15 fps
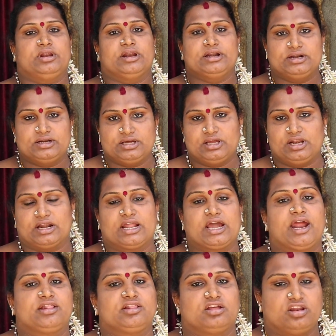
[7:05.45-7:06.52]
ரெண்டு
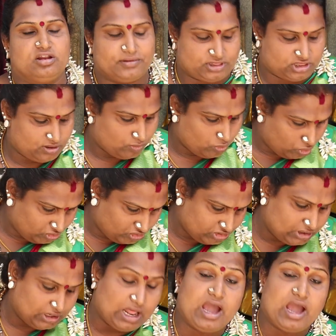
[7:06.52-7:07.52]
ரெண்டாயிரத்தி இருபத்தி மூன்று